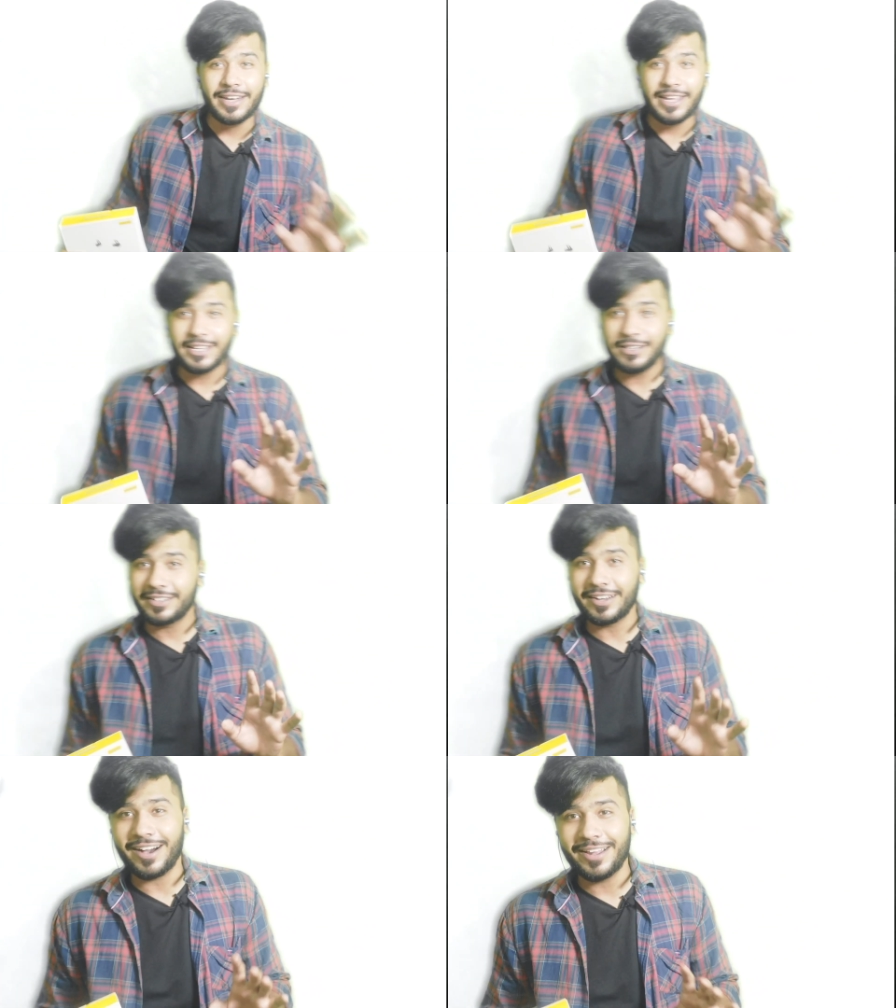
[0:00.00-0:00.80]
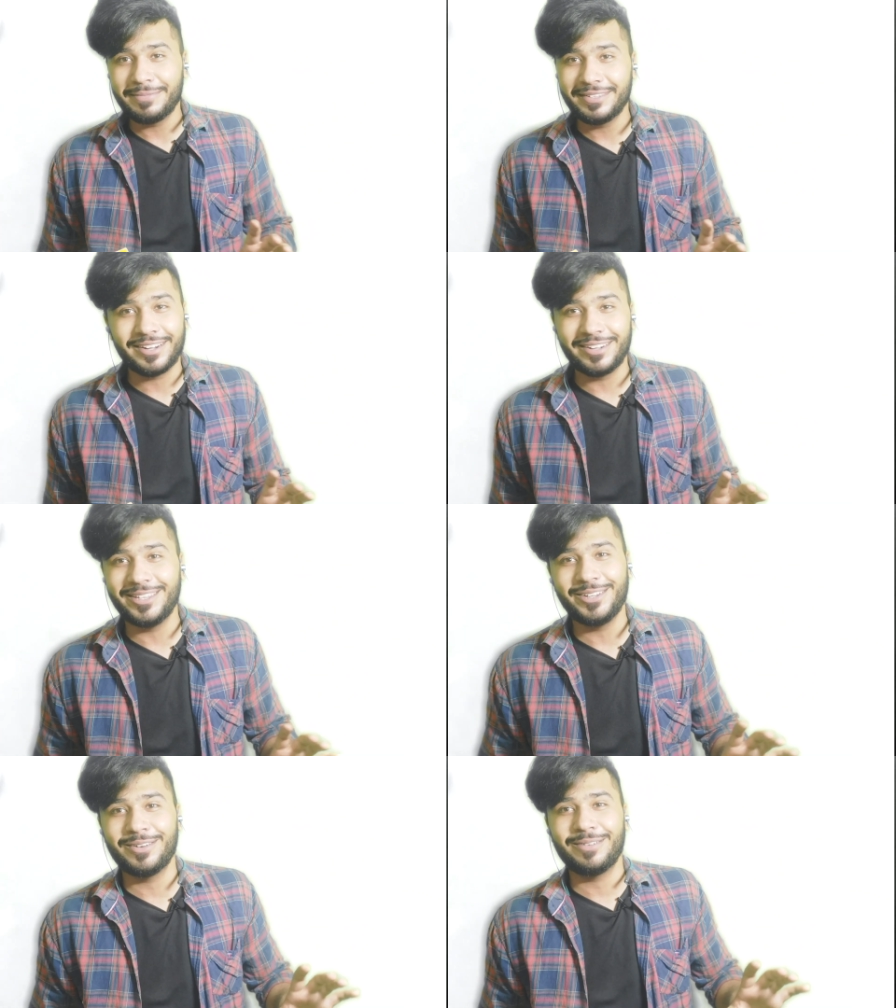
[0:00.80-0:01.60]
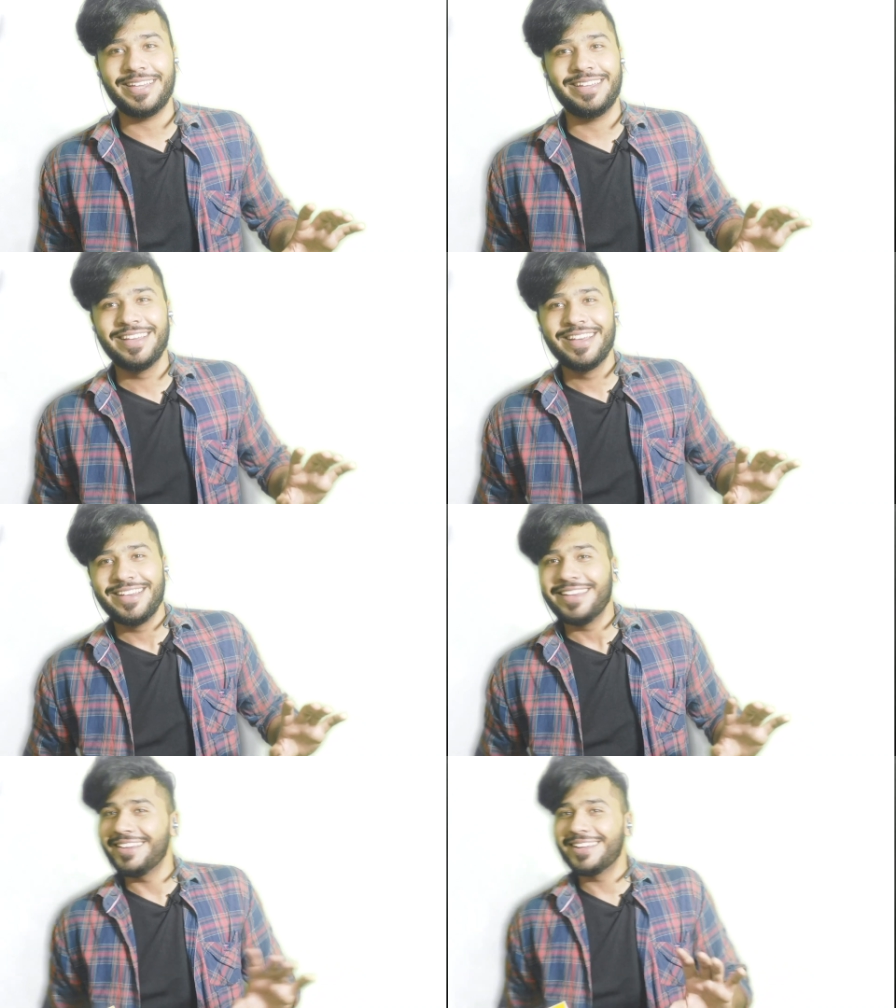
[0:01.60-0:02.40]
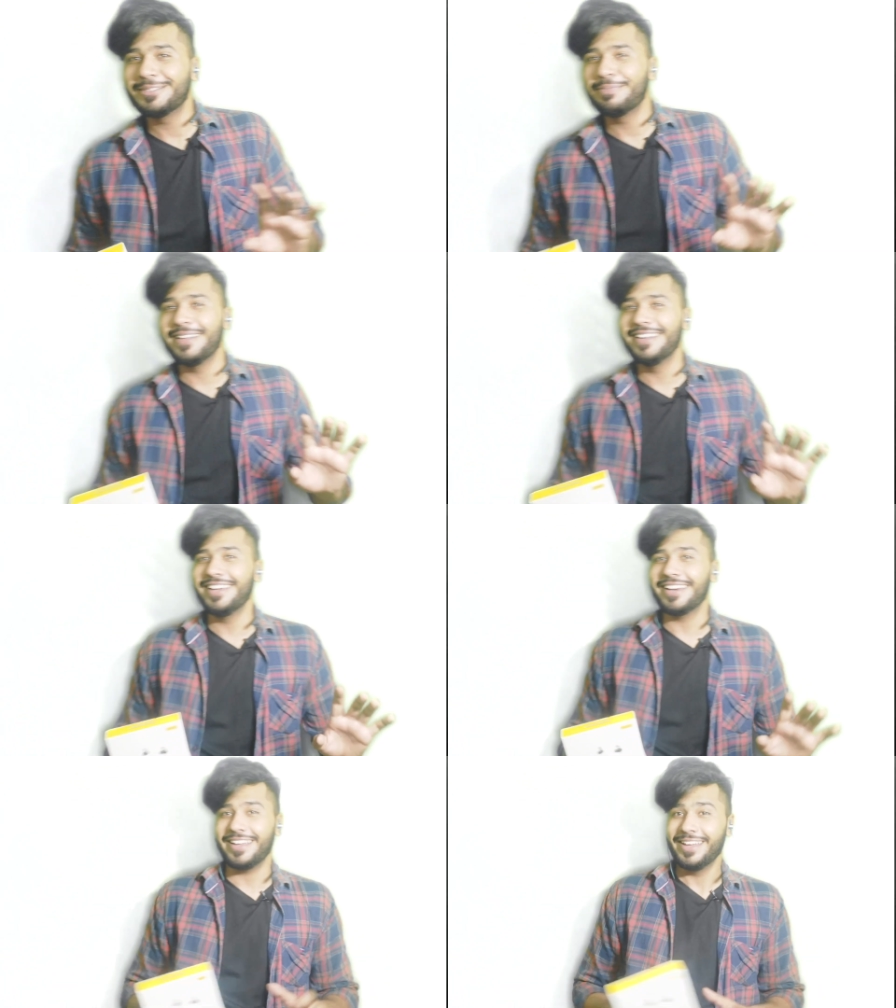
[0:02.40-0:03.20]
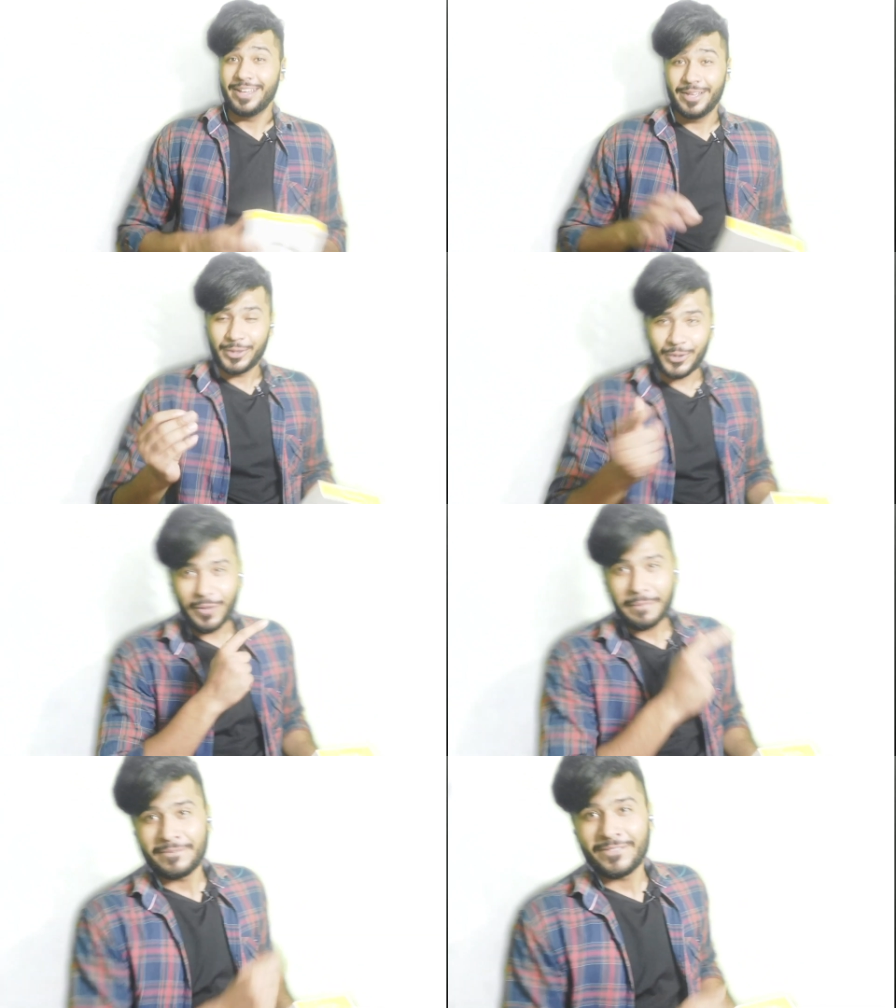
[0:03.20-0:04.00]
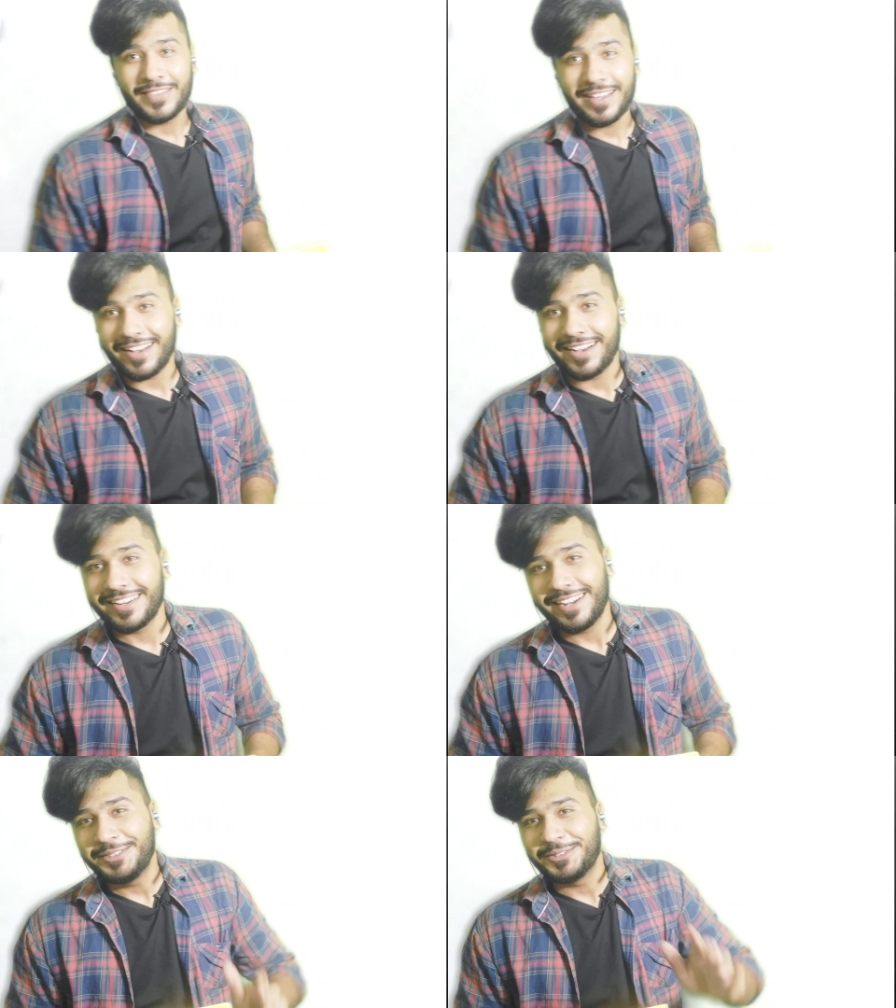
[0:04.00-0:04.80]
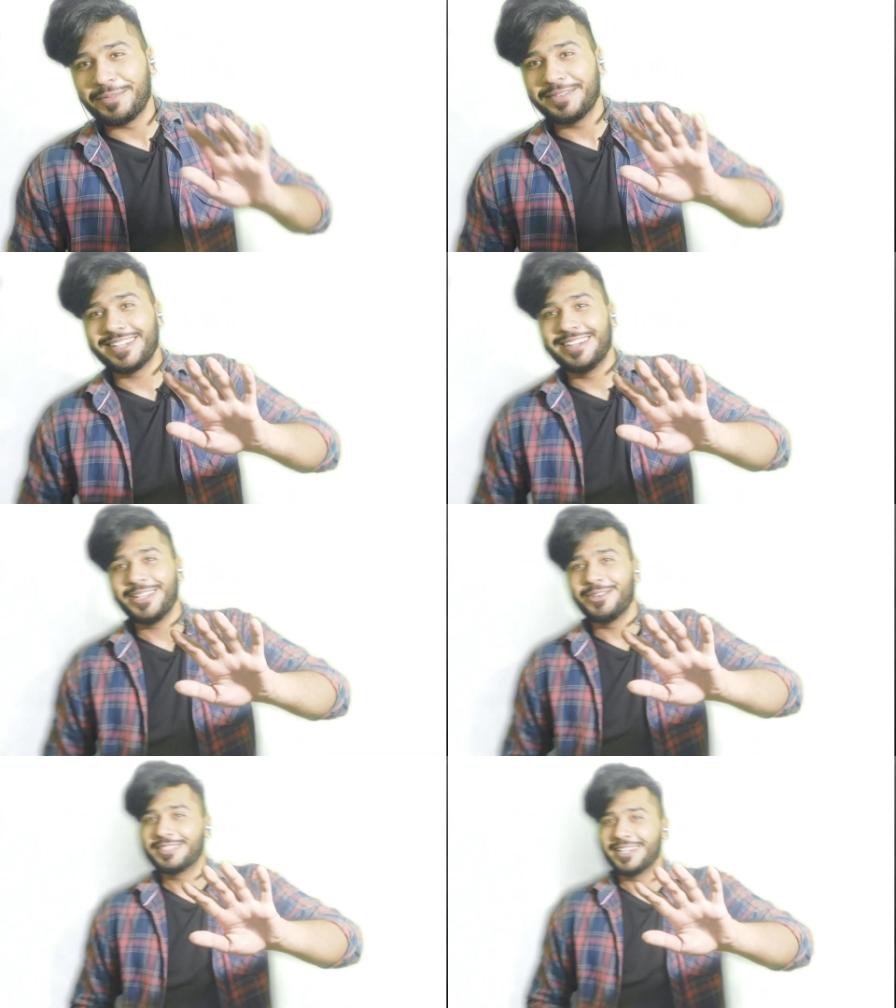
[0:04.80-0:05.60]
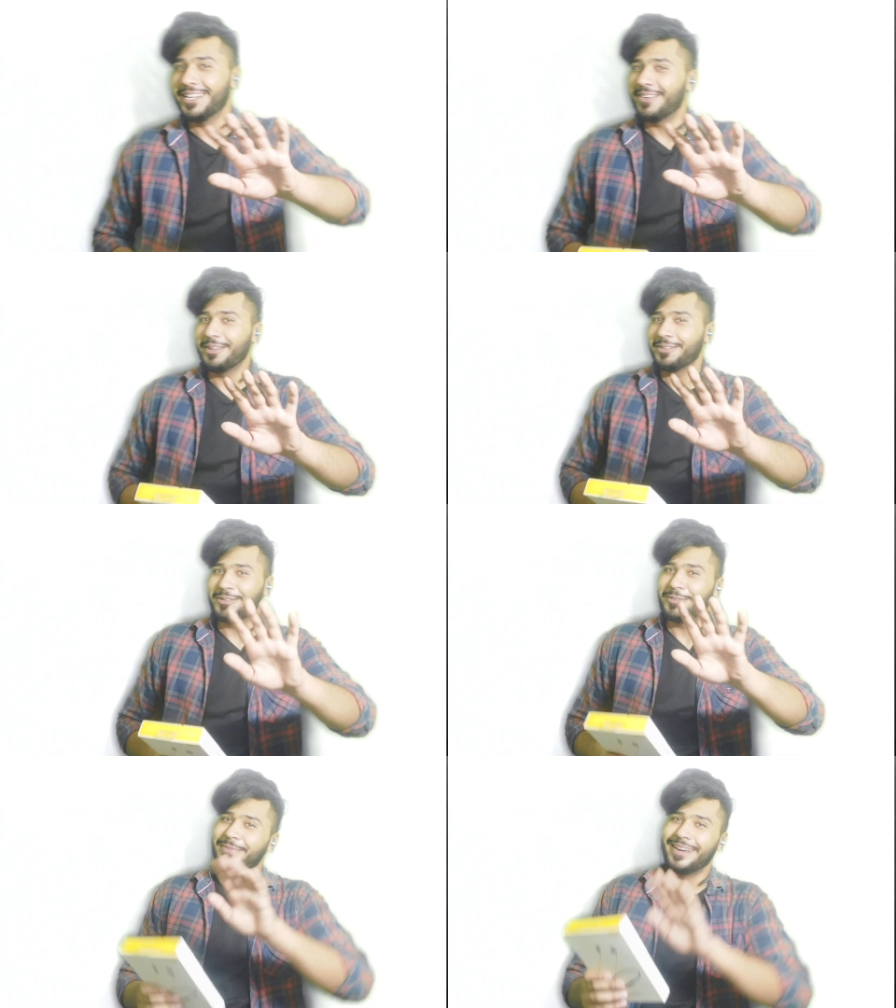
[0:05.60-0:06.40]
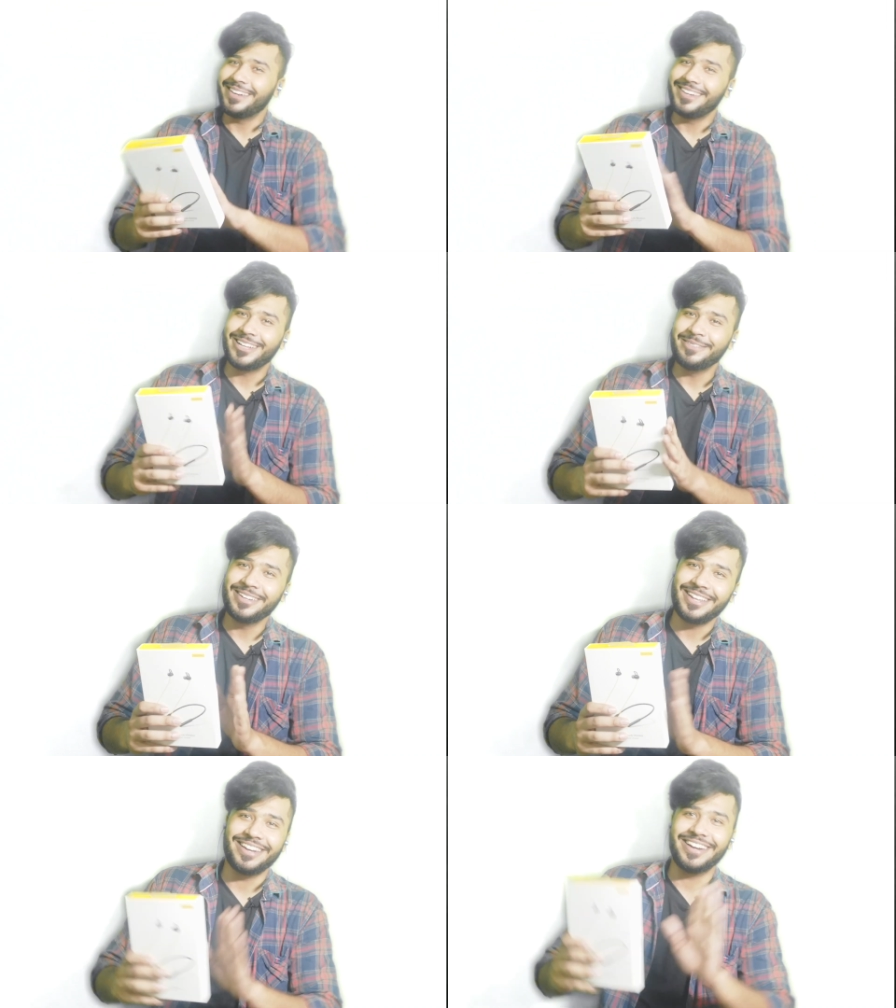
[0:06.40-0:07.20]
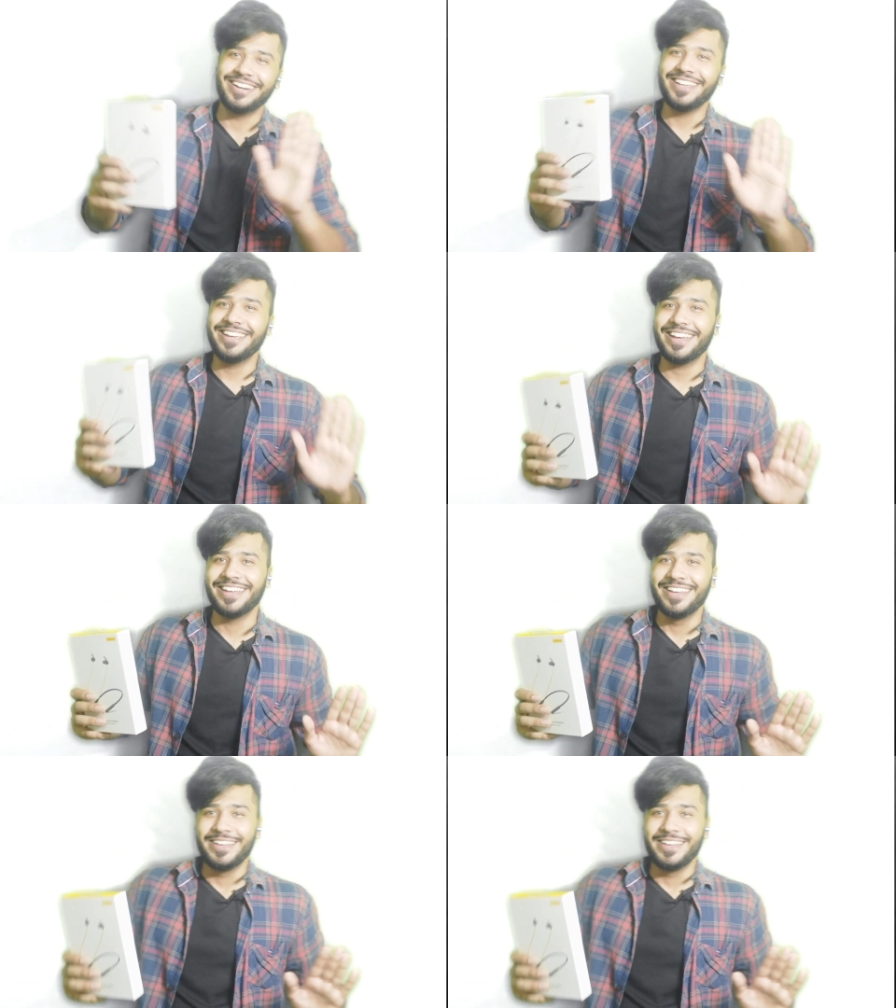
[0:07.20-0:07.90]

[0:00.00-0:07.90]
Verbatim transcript: लेकिन कान में दर्द नहीं हुआ भाई ईयर्स पेन नहीं करे तो अगर यार चौबीस घंटे यूज़ करने वाला तो भाई रियलमी ले लेना ठीक है